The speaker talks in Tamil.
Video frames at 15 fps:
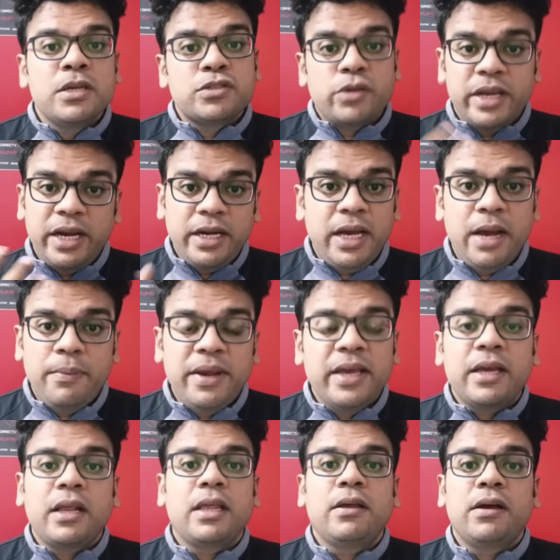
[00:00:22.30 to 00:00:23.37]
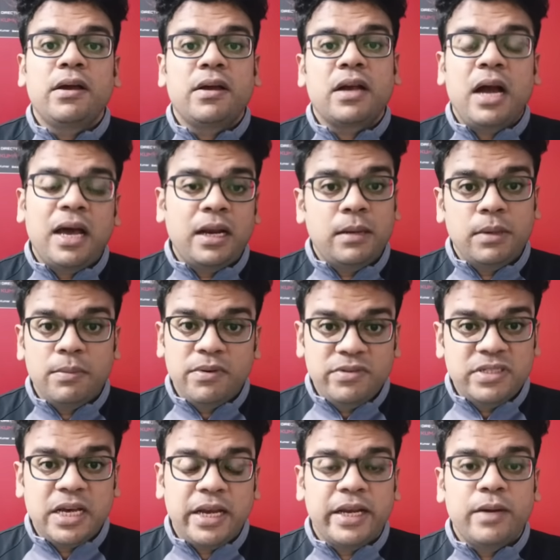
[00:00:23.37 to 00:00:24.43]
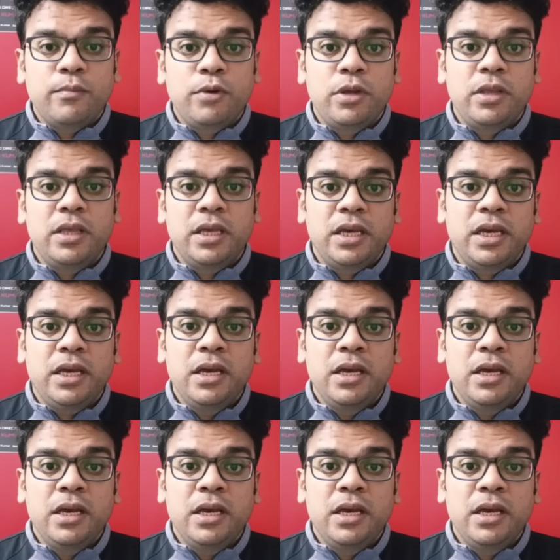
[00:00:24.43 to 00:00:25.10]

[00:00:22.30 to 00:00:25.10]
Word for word: ஸோ என்ன அப்படிங்கிறத காரணம் நம்ம விசாரிக்கும் பொழுது